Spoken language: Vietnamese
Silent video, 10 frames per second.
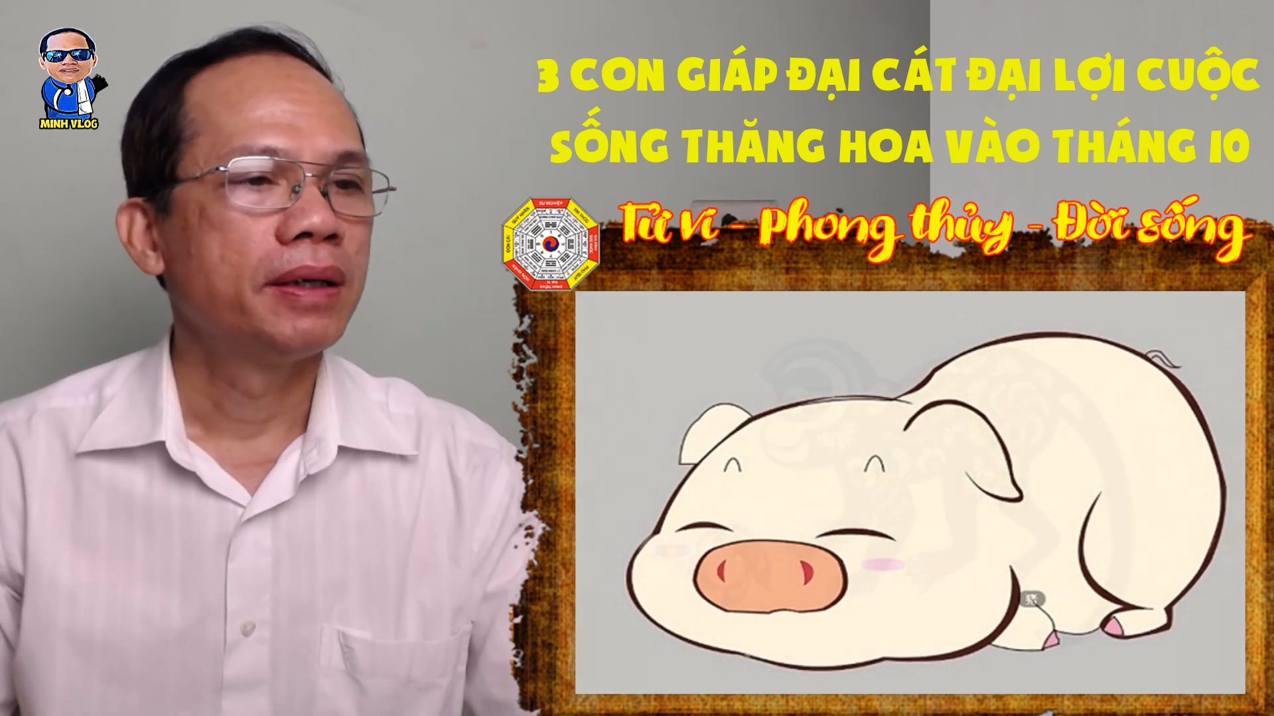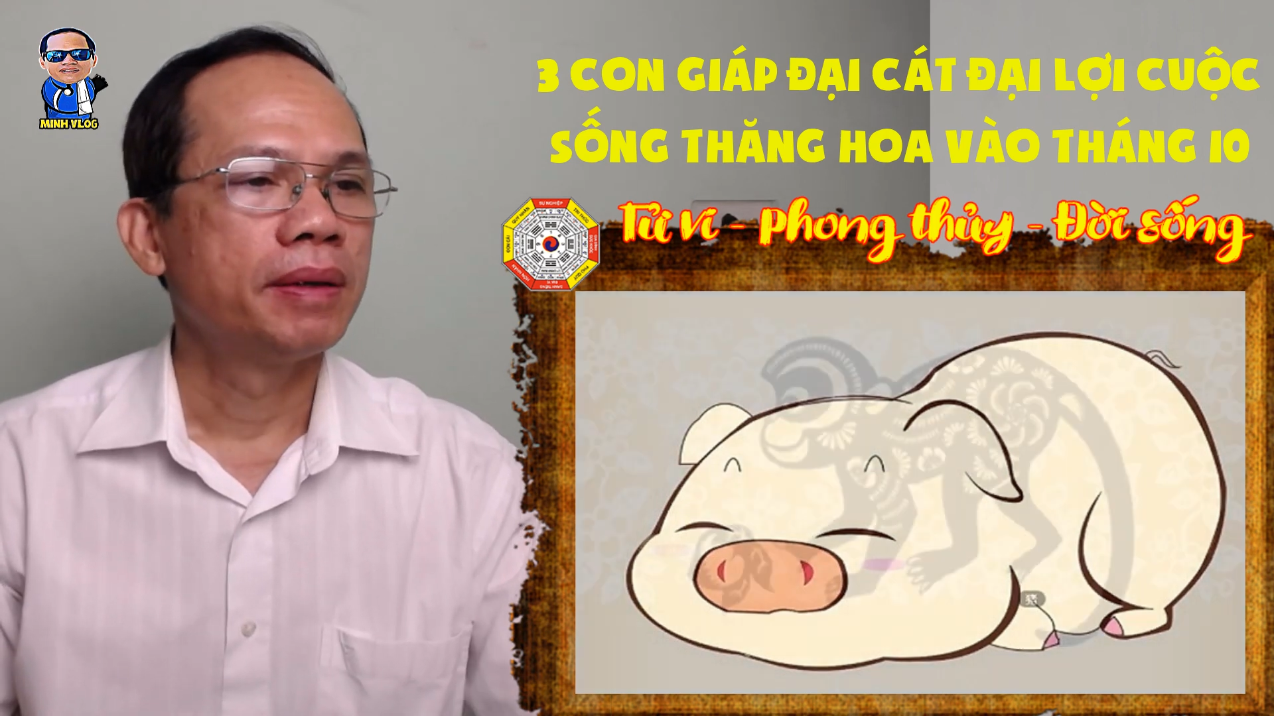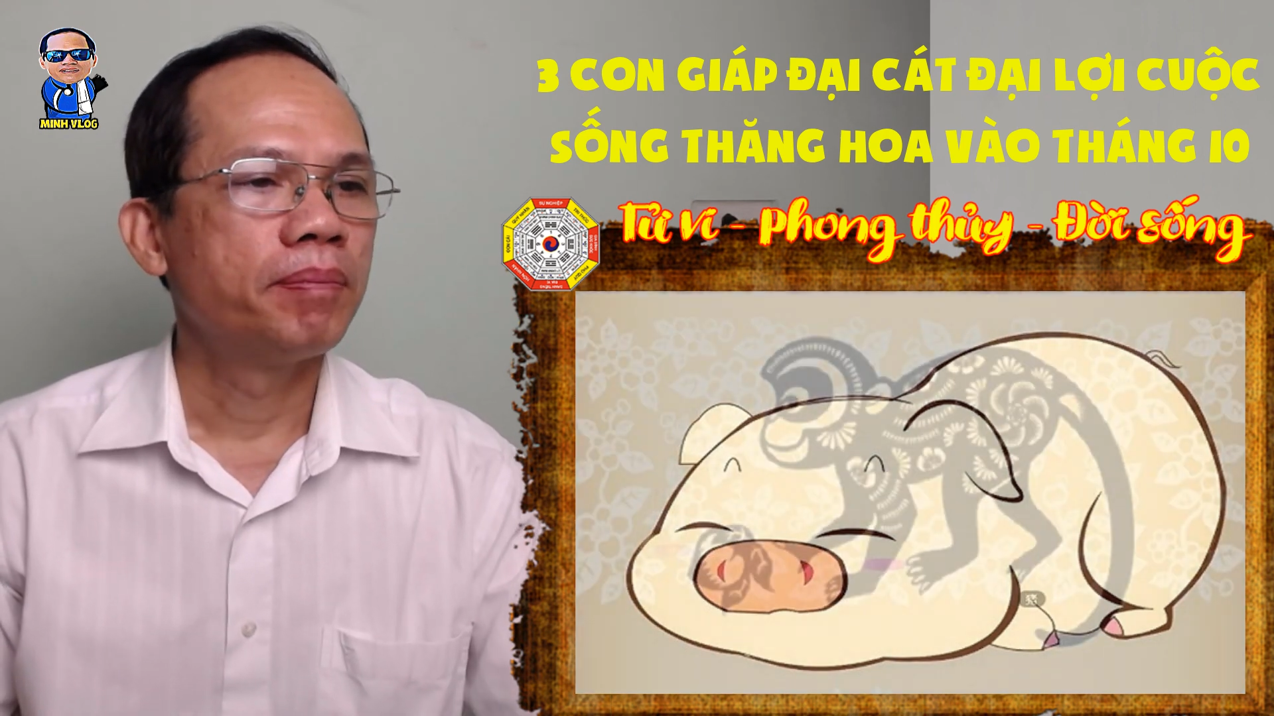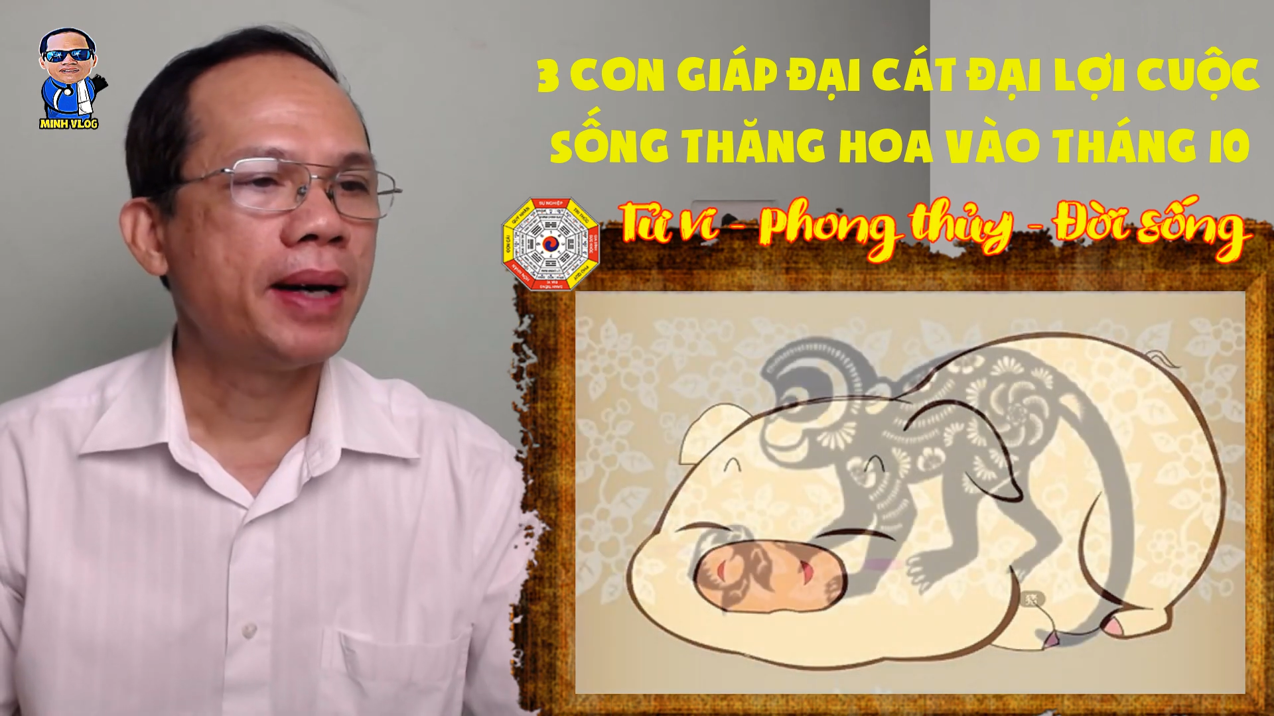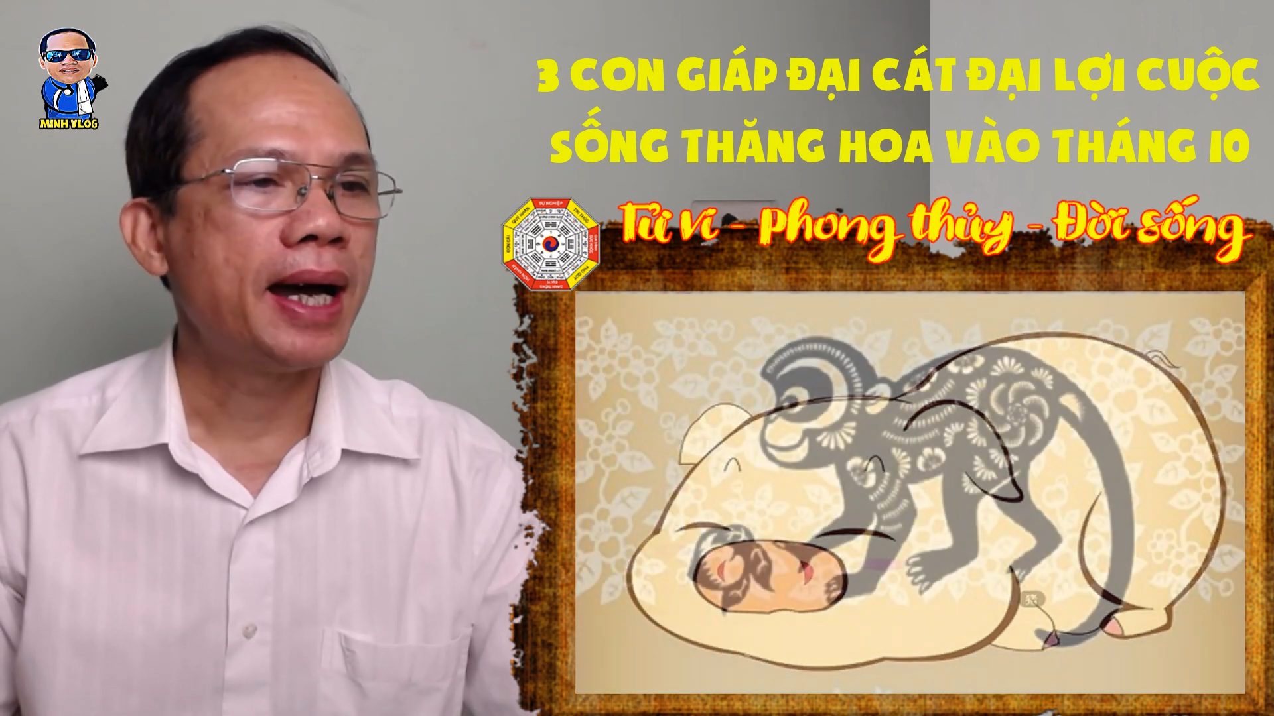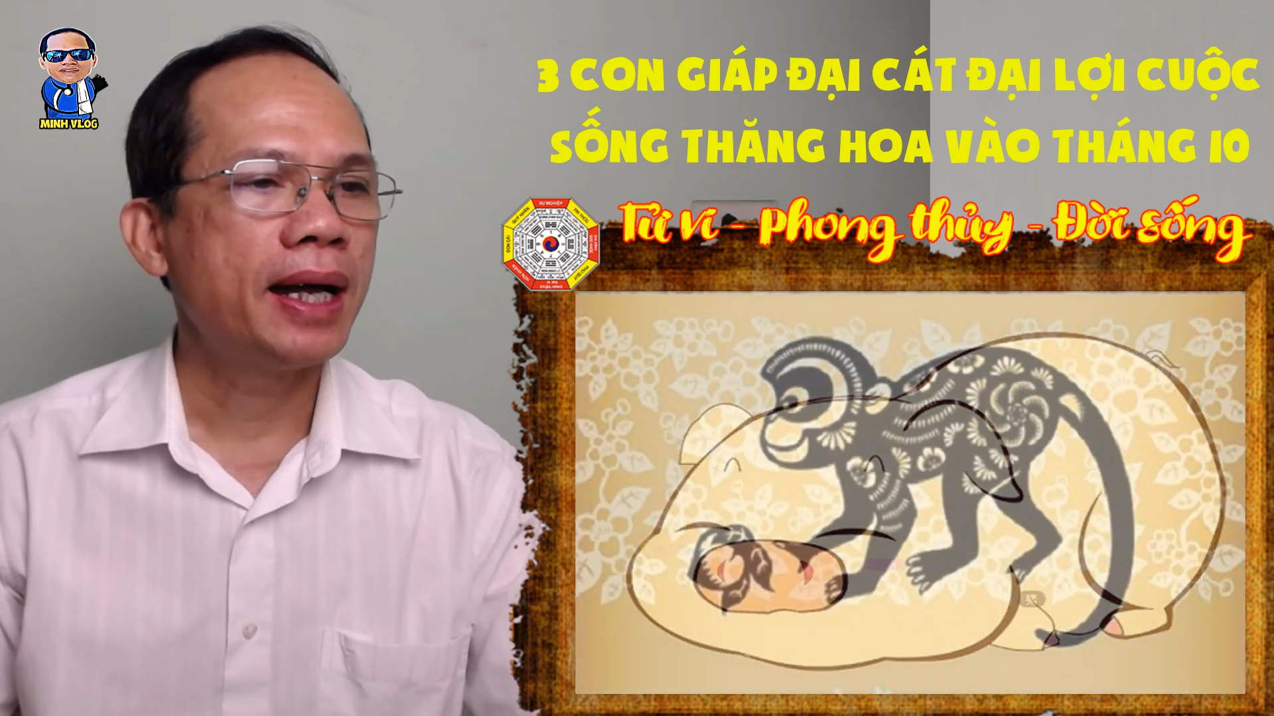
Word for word: 3.